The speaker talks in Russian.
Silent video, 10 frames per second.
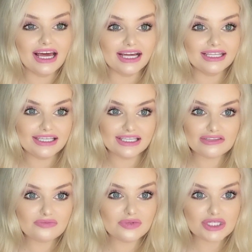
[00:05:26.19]
Они
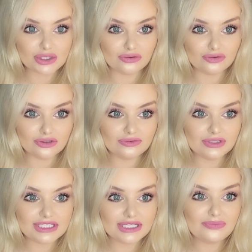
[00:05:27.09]
есть в прессованном
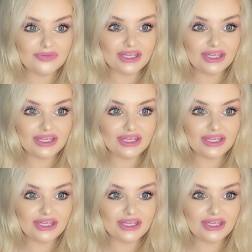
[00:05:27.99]
виде,